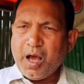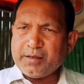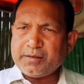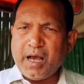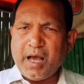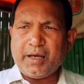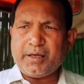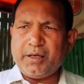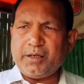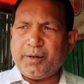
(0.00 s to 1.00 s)
ऐसा है
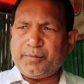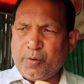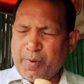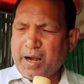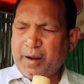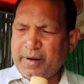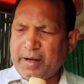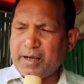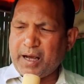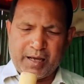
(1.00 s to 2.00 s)
कि जब दोबारा
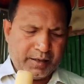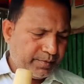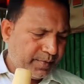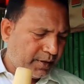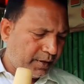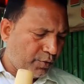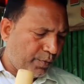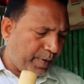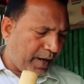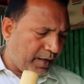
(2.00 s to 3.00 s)
बनेगा इसमें के जो
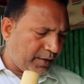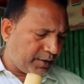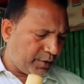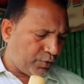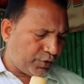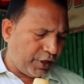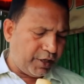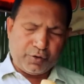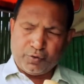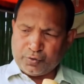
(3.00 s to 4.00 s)
पहले से जो
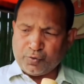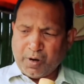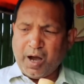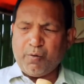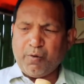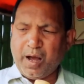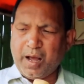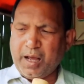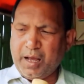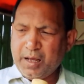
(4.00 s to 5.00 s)
तेल जो सूखा हुआ
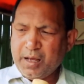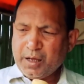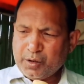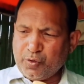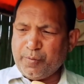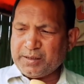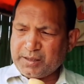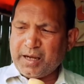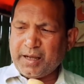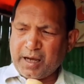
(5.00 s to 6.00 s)
है जो
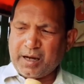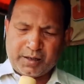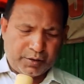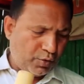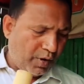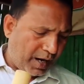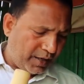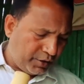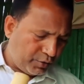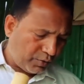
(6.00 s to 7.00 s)
मसाले का रस जो
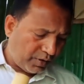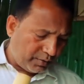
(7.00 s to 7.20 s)
हांडी जो